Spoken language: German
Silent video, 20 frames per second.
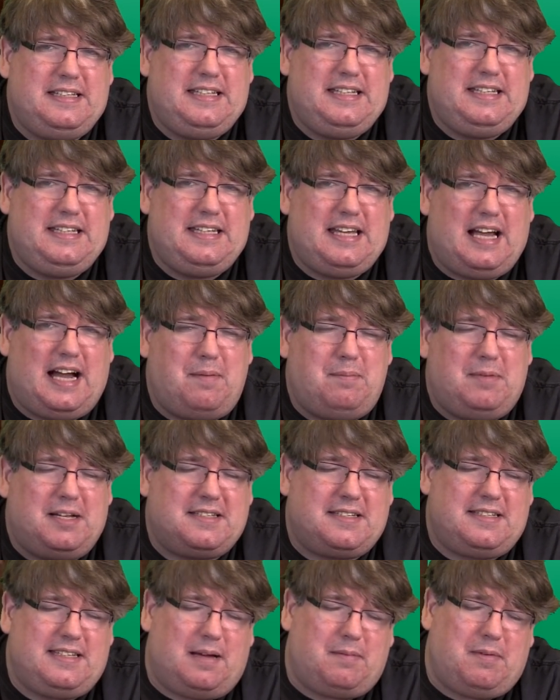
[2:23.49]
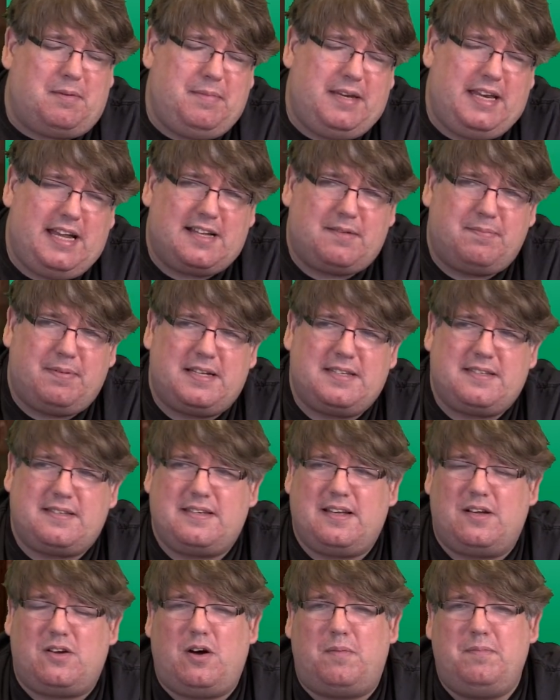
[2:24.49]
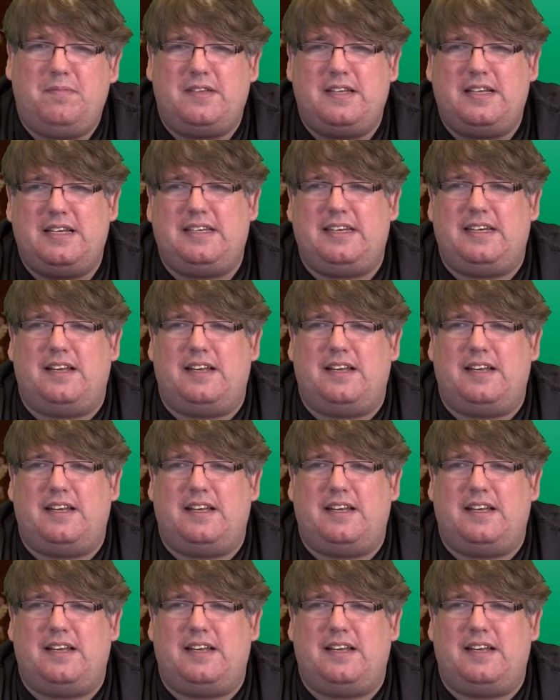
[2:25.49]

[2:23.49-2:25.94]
die ja im letzten Jahr mit Mini Express gekommen sind,